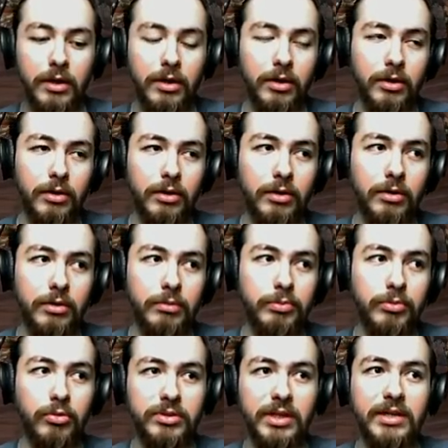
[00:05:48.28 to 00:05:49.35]
Euh, et puis
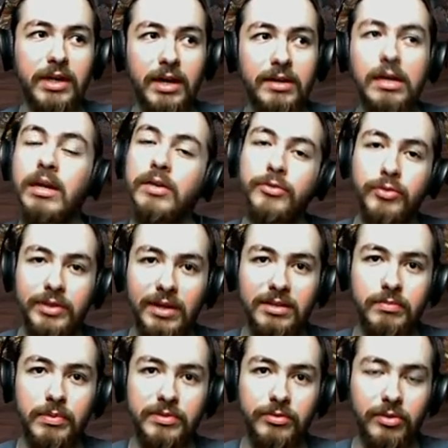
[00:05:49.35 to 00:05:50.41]
quant à Irel, elle se casse
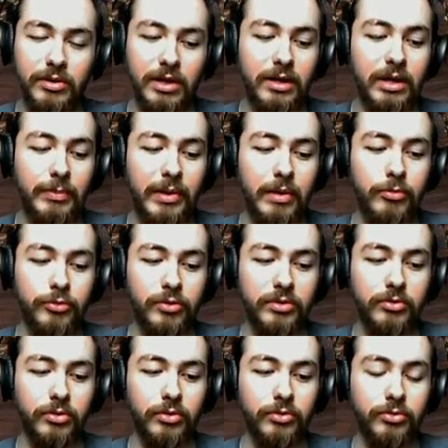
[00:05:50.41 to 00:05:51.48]
parce qu'elle n'a pas besoin
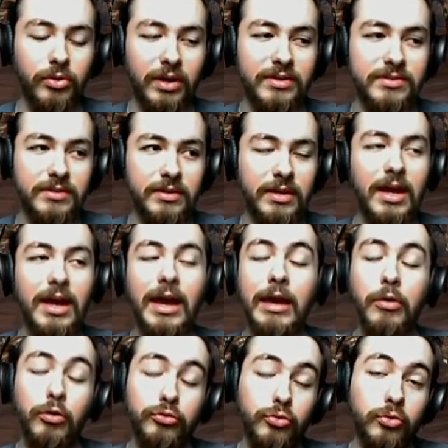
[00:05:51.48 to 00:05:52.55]
de, rester. Elle
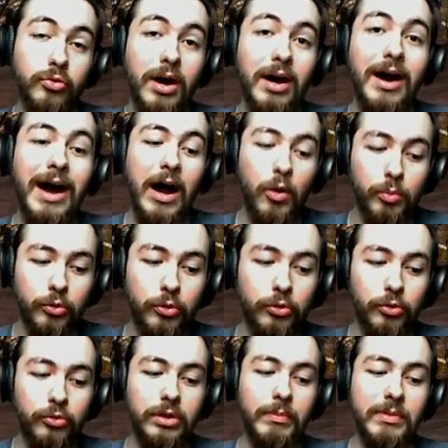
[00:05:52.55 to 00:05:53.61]
retournera à
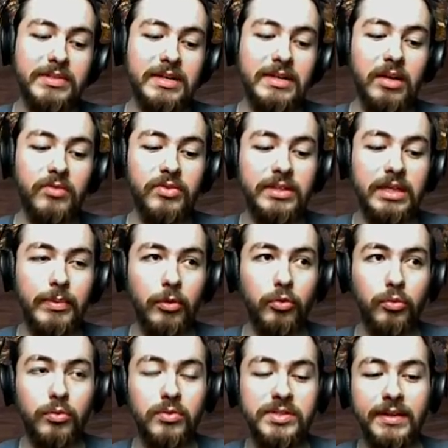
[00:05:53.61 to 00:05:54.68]
Ombre-Lune parce qu'elle est invitée par le
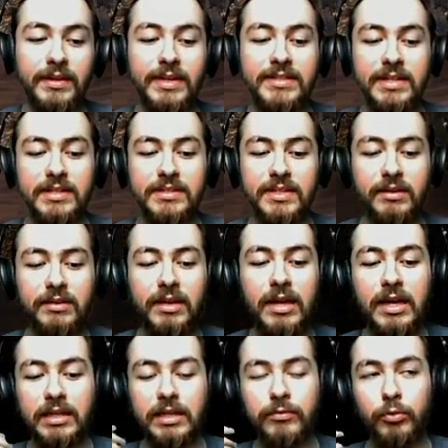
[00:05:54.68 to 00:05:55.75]
Conseil des Exarques
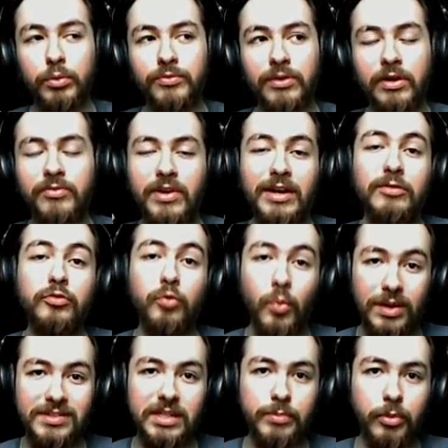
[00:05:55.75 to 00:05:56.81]
qui vont lui faire faire
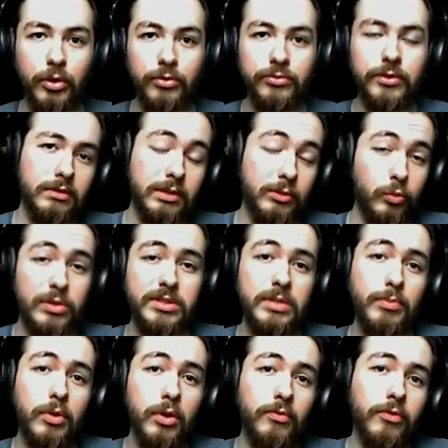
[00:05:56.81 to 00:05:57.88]
trois épreuves. Ces trois
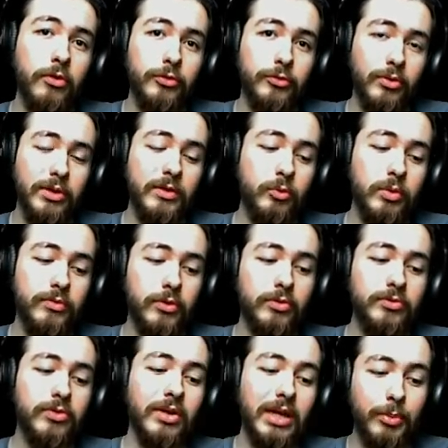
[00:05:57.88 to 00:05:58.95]
épreuves sont les
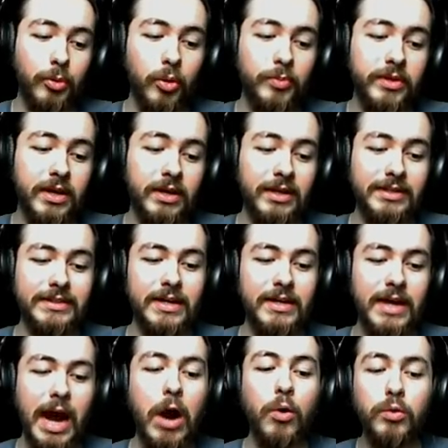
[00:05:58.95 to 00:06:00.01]
suivantes. La première est
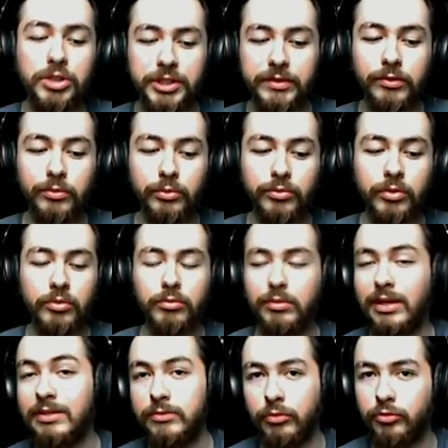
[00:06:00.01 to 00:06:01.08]
d'aller à Oshindun,
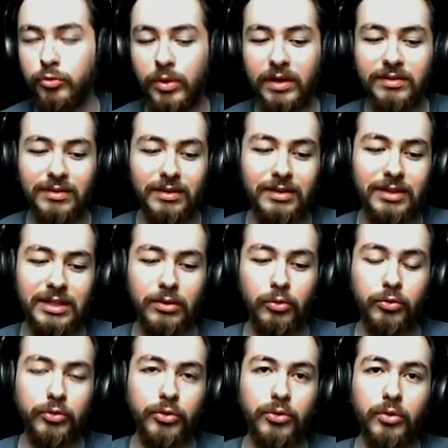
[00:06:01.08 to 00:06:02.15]
donc un sanctuaire sacré
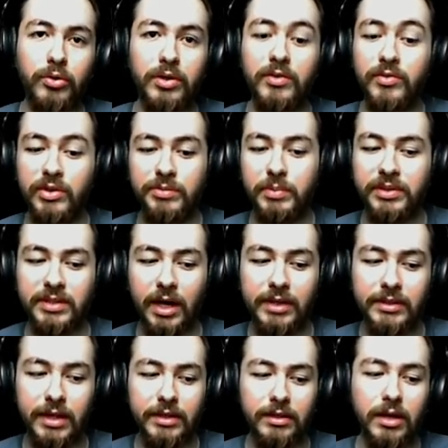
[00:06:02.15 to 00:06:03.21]
recueillant les esprits de
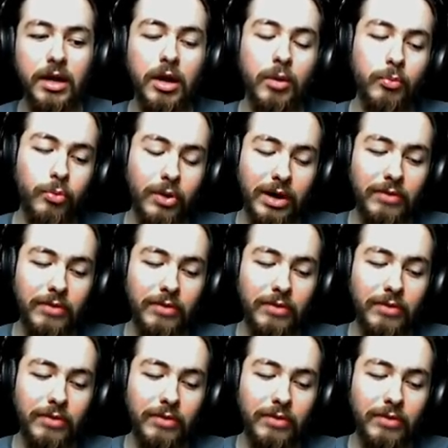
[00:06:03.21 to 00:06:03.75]
pour